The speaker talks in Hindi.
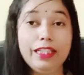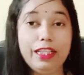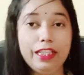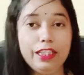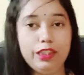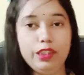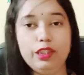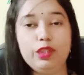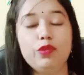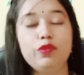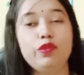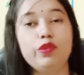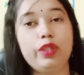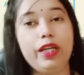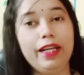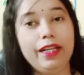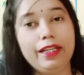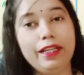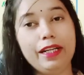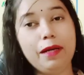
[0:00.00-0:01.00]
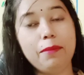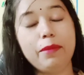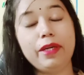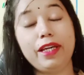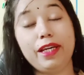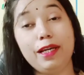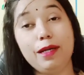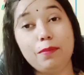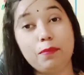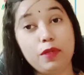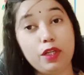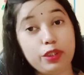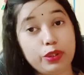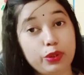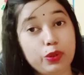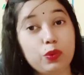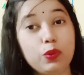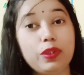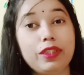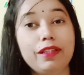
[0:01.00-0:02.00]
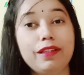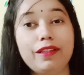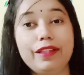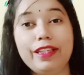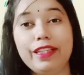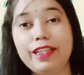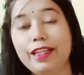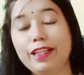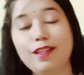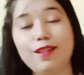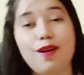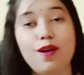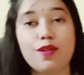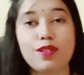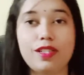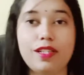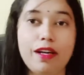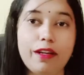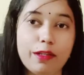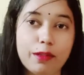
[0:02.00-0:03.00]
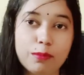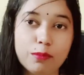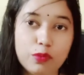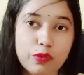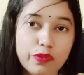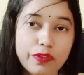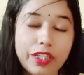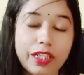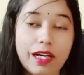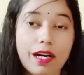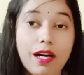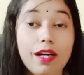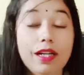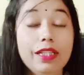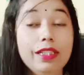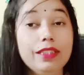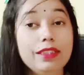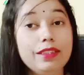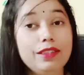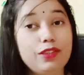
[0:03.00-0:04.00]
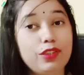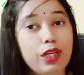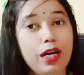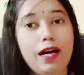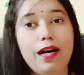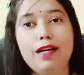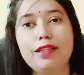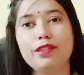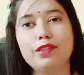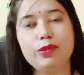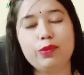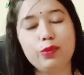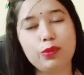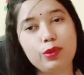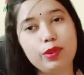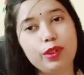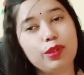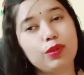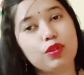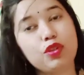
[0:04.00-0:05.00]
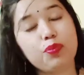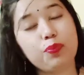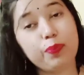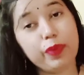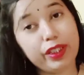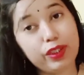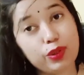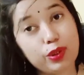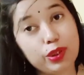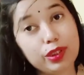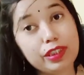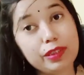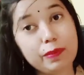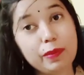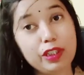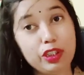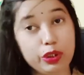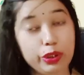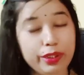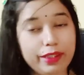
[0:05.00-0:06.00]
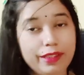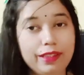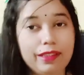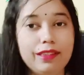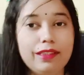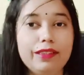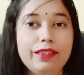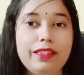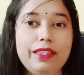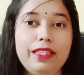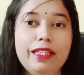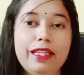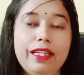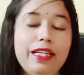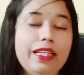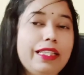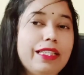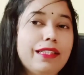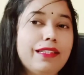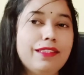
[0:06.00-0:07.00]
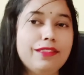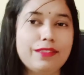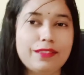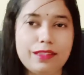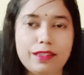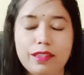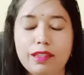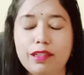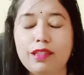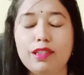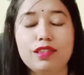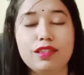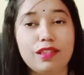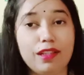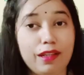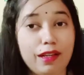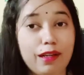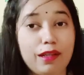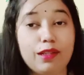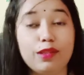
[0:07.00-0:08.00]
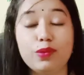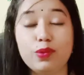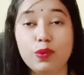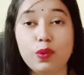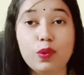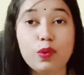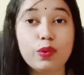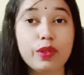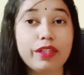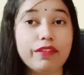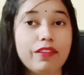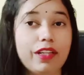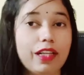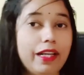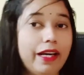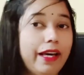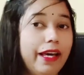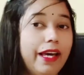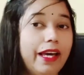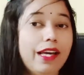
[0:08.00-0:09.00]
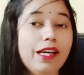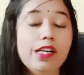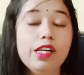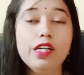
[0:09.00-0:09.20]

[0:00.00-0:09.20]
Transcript: इन दिनों वो कनाडा में हैं अपना शूट कर रही हैं हौसला रख मूवी का जहां से उन्होंने कुछ पिक्चर्स भी शेयर कर दी हैं कि किस तरह का सना का रोल होने वाला है